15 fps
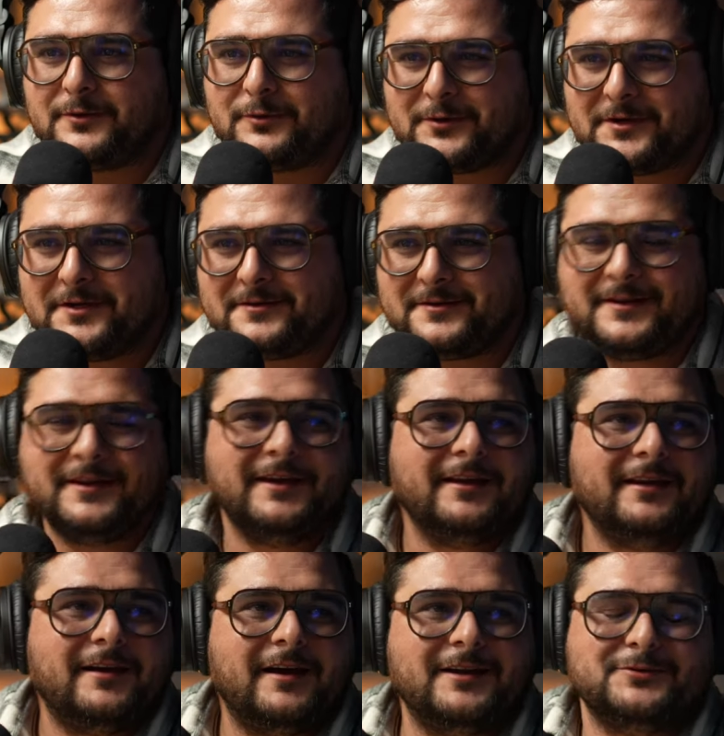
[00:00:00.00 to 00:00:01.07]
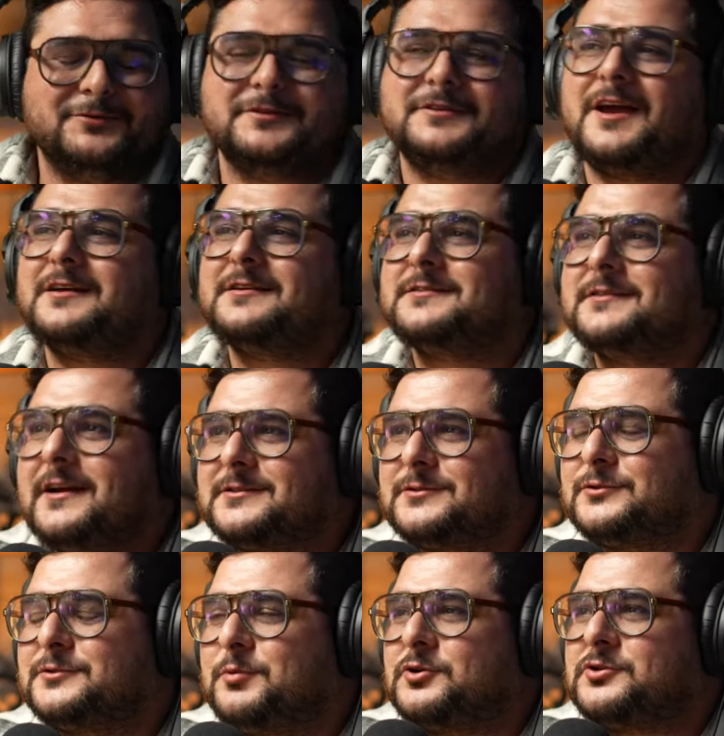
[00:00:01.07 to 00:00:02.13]
Okay. Also eine
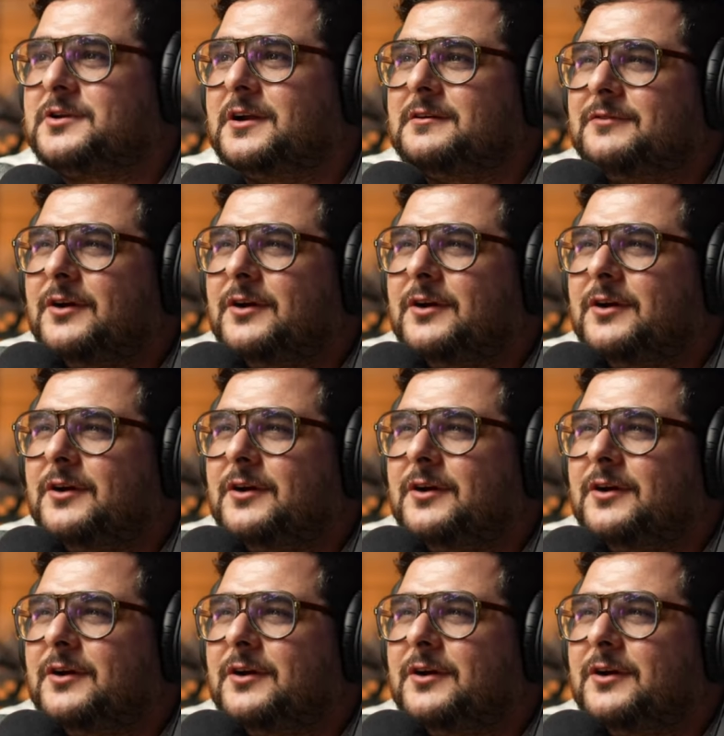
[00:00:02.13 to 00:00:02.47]
Tagesleistungspauschale.